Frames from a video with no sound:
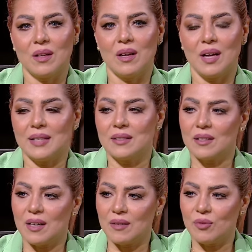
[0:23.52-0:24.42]
عايزه
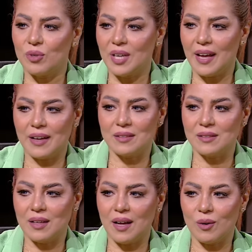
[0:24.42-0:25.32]
تعرف كل حاجه
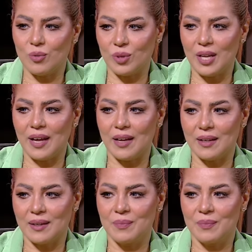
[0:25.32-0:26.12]
الصحه وكل حاجه جو